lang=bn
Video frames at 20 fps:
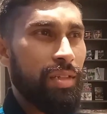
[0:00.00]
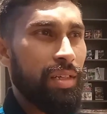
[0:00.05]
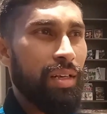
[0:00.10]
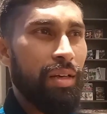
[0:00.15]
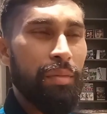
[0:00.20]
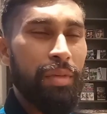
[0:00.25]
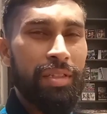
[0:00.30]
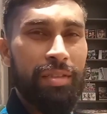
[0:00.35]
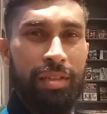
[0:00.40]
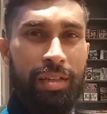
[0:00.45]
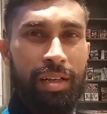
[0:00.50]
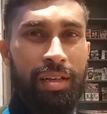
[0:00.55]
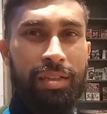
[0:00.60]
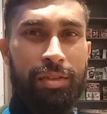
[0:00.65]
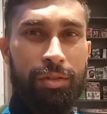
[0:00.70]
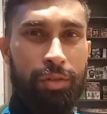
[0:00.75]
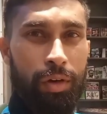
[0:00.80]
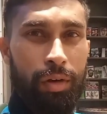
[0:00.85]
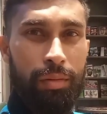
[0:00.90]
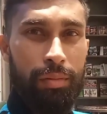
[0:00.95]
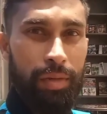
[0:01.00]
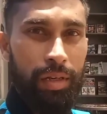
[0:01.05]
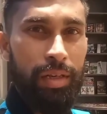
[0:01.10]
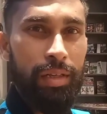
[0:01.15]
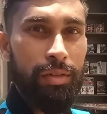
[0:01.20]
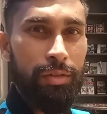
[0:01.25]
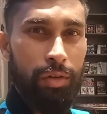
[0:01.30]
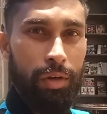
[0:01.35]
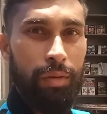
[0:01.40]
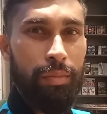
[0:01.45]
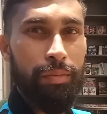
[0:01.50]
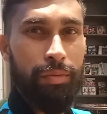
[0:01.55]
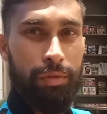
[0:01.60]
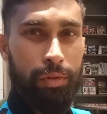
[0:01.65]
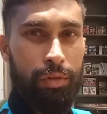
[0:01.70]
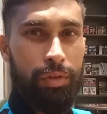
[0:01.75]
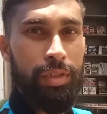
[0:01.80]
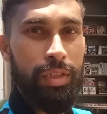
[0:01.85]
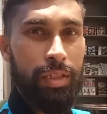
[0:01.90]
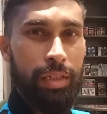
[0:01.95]
যেটা বেসিক্যালি সবাই সব
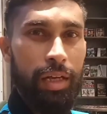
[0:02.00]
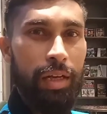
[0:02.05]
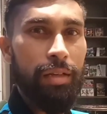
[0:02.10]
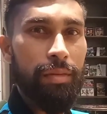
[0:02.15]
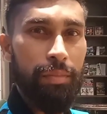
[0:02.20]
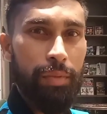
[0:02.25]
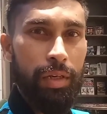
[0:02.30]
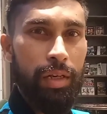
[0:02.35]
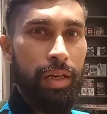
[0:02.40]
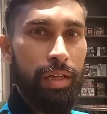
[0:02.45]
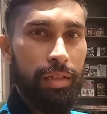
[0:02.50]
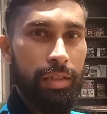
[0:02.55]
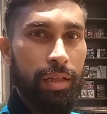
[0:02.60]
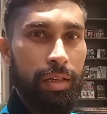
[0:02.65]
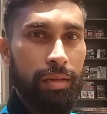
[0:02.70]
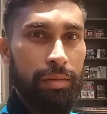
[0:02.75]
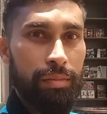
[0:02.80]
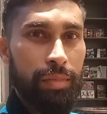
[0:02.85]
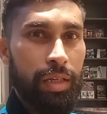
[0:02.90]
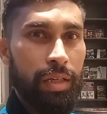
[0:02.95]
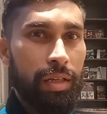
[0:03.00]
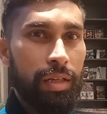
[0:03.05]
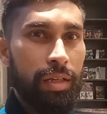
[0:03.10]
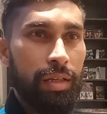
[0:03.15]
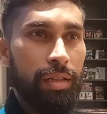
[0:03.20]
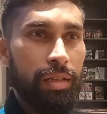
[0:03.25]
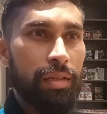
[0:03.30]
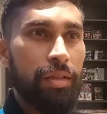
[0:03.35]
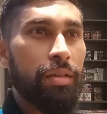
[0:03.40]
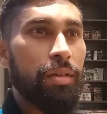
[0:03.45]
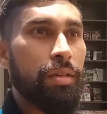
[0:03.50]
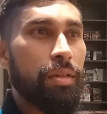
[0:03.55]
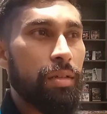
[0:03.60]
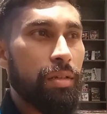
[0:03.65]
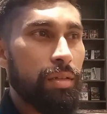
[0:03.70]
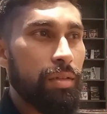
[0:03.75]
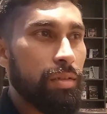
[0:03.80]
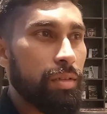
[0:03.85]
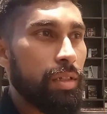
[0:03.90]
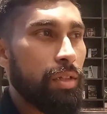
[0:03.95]
কোচই দেয় প্লেয়ারদের মানে
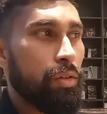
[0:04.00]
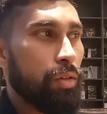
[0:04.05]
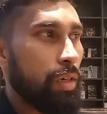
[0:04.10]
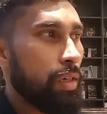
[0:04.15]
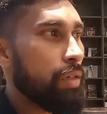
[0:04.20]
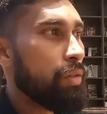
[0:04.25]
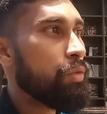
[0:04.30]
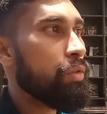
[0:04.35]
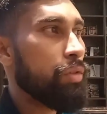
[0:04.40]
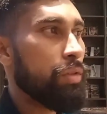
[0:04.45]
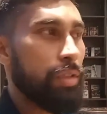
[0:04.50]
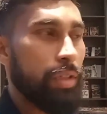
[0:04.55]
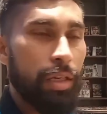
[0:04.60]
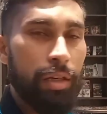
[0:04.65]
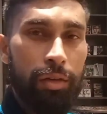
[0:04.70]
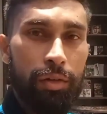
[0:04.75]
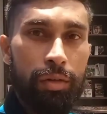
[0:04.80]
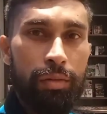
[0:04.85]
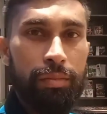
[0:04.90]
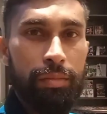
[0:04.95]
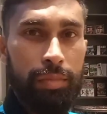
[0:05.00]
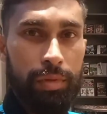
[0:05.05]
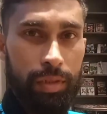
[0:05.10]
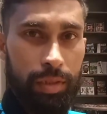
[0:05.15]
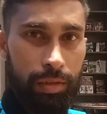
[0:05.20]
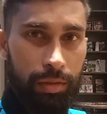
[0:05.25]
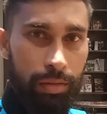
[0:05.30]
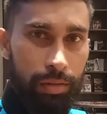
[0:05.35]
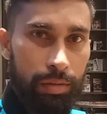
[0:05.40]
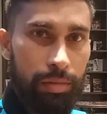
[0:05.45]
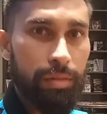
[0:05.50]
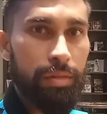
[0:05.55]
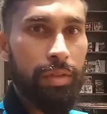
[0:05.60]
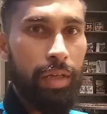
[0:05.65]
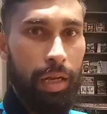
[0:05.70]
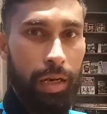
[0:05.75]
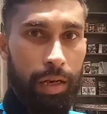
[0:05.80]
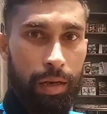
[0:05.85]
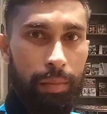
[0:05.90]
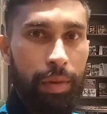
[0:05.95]
যেটুখানি কোচ যেরকম
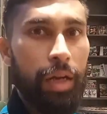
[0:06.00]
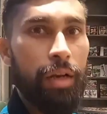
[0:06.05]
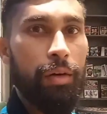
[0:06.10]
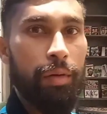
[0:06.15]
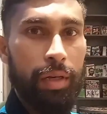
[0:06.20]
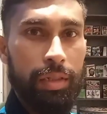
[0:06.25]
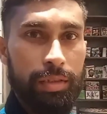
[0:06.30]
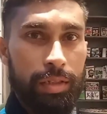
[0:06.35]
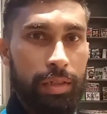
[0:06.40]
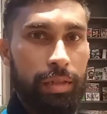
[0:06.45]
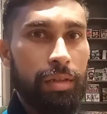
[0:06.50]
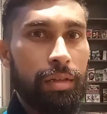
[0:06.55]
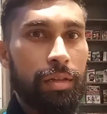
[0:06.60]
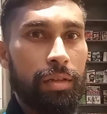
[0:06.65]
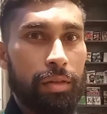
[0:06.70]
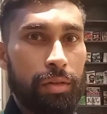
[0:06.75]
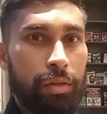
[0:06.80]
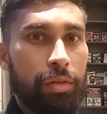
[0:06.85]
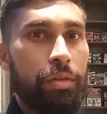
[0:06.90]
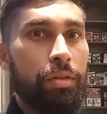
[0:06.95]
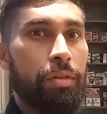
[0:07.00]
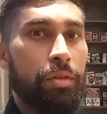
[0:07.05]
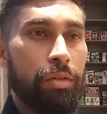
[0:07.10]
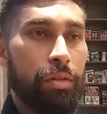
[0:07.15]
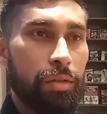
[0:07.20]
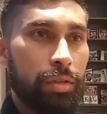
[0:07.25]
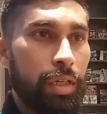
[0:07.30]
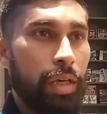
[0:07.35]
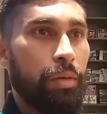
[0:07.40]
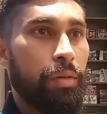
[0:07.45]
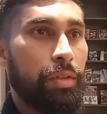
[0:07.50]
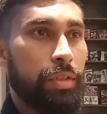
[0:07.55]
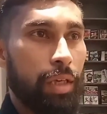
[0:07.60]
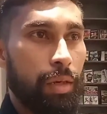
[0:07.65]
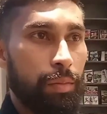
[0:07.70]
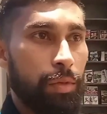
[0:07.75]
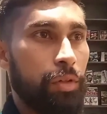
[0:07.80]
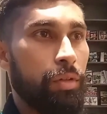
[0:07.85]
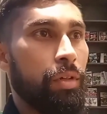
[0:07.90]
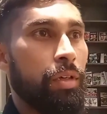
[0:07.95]
খেলা ভালোবাসে ও যা
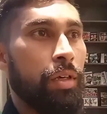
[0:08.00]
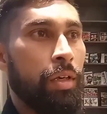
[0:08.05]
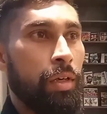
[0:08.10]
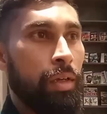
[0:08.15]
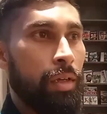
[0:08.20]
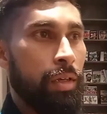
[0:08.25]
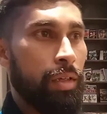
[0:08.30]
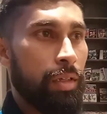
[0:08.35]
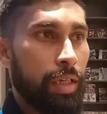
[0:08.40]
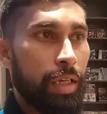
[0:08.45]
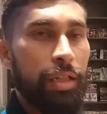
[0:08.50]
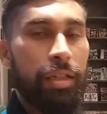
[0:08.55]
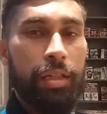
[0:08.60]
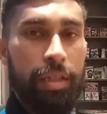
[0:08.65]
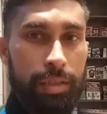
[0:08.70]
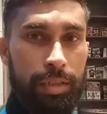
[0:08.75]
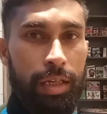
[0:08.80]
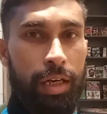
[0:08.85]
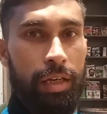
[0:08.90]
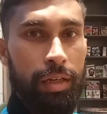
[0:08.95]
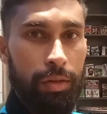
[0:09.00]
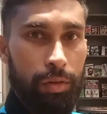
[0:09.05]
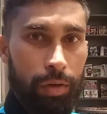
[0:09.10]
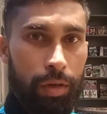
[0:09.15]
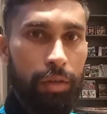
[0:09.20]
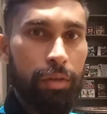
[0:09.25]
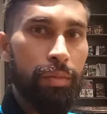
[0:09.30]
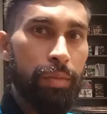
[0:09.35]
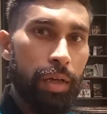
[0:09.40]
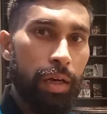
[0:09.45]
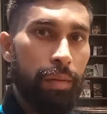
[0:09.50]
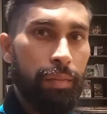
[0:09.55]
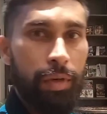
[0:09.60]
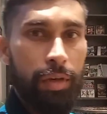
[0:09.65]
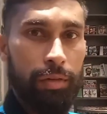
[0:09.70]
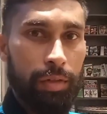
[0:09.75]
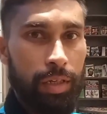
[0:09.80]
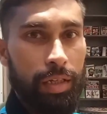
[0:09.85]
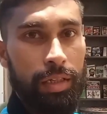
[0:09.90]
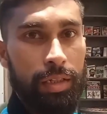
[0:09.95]
যেমন খেলতে চাই ওরকমই
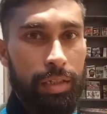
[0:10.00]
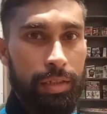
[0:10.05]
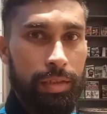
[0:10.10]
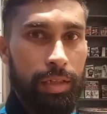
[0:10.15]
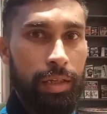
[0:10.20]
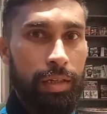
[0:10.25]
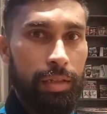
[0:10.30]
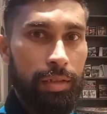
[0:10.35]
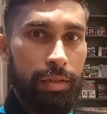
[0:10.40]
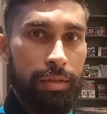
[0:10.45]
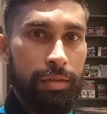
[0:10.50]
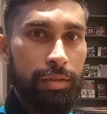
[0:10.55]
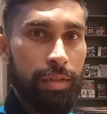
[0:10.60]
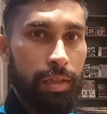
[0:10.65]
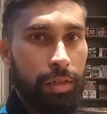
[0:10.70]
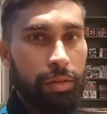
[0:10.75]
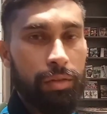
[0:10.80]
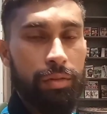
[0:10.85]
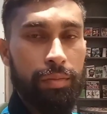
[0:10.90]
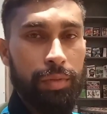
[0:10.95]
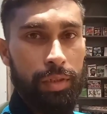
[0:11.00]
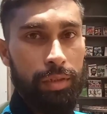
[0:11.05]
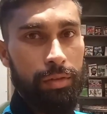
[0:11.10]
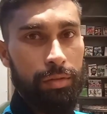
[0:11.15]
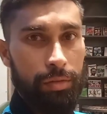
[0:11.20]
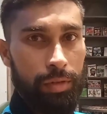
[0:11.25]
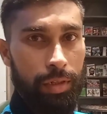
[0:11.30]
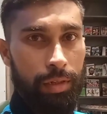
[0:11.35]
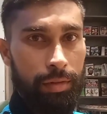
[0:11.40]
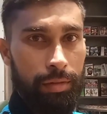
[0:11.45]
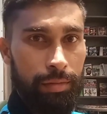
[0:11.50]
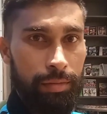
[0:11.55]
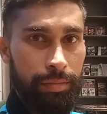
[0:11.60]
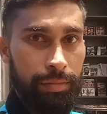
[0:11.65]
আমরাও খেলতে চাই সেরকম কিছু না